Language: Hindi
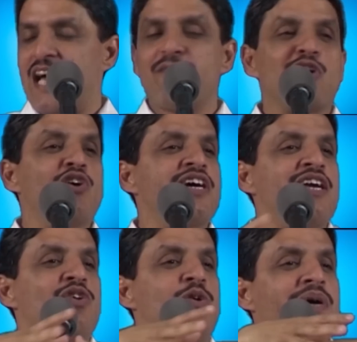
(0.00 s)
आप कहोगे
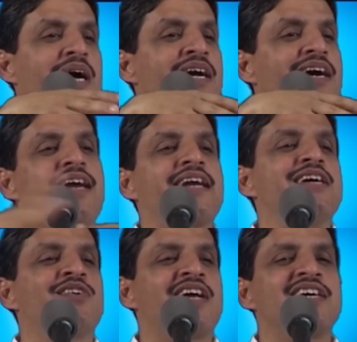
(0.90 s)
लोगों में अहंकार
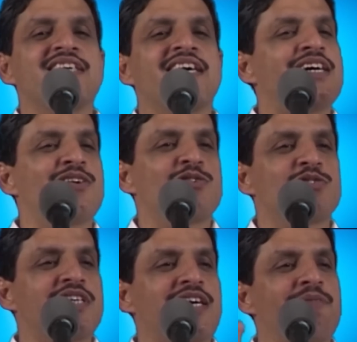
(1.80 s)
नहीं होना चाहिए
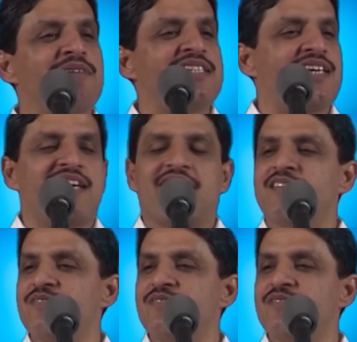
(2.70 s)
उससे काम नहीं चलेगा